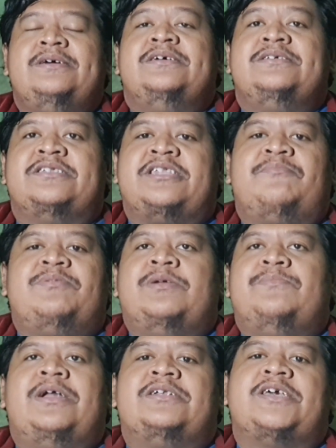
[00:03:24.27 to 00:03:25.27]
setiap film
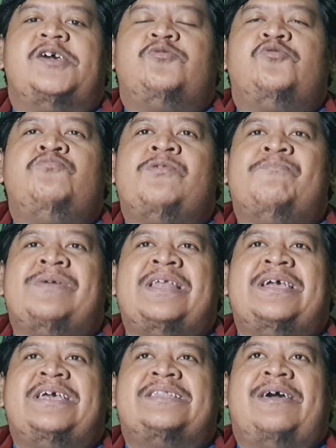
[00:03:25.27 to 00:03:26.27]
BLC itu
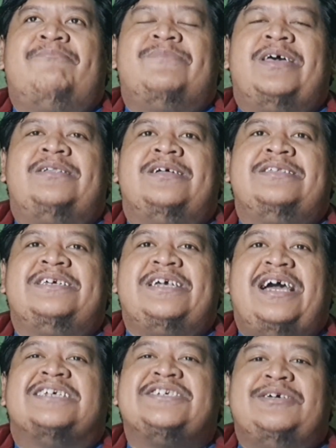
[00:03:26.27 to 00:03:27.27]
memiliki thumbnail dan ciri
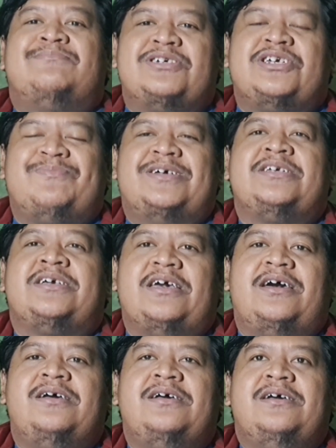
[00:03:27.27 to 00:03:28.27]
khasnya masing-masing ya
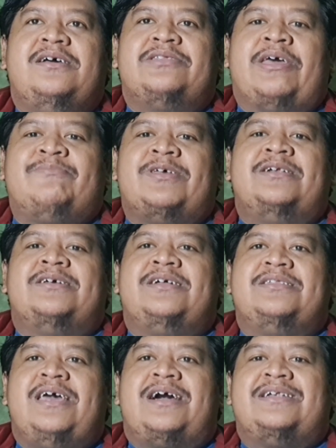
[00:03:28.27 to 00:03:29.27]
thumbnailnya
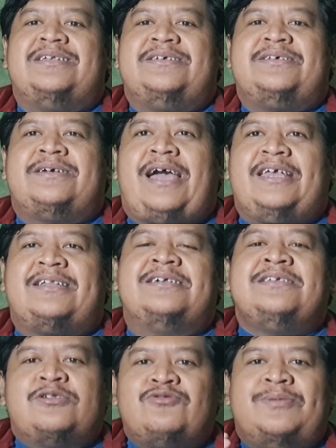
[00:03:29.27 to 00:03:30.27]
nanti akan dikaitkan
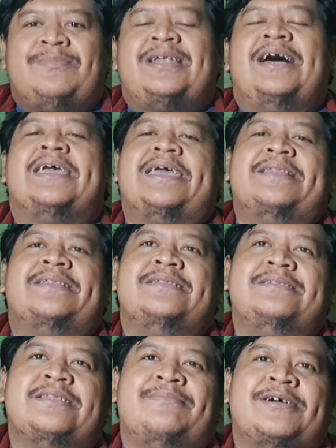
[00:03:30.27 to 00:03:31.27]
satu sama lain
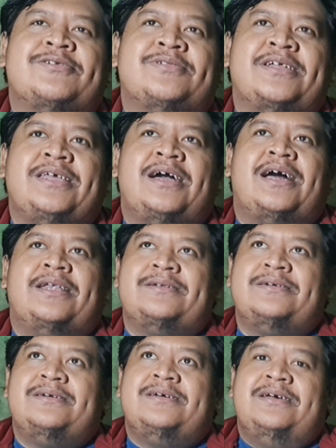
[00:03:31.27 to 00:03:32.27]
maksud nanti akan
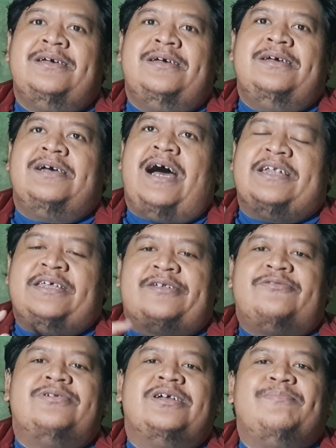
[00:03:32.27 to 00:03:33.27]
hadir
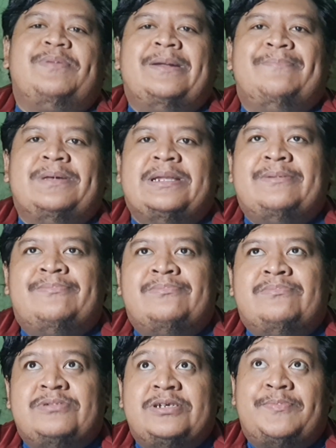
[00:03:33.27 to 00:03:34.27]
juga di
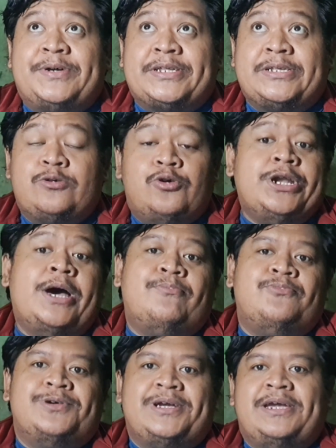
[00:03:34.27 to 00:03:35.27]
film-film seperti Godam
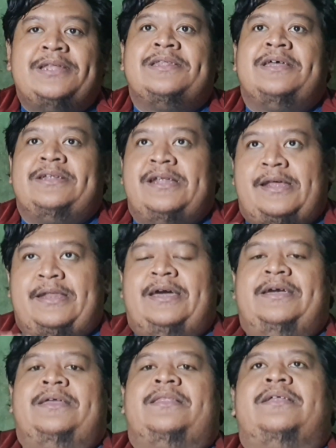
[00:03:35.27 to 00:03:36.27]
mungkin dan
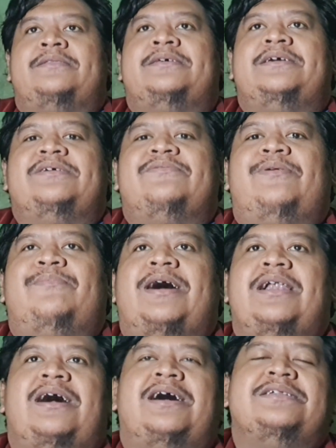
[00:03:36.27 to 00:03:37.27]
lain-lain nanti
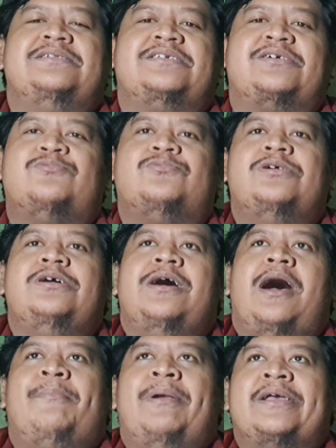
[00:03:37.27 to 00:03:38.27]
bakal akan seru
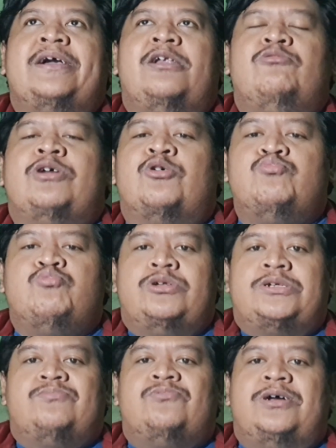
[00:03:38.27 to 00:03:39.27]
apalagi kalau udah ngumpul
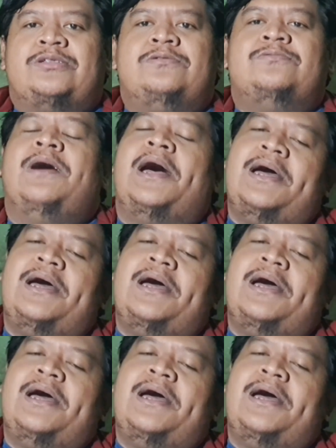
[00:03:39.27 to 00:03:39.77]
semua tuh wah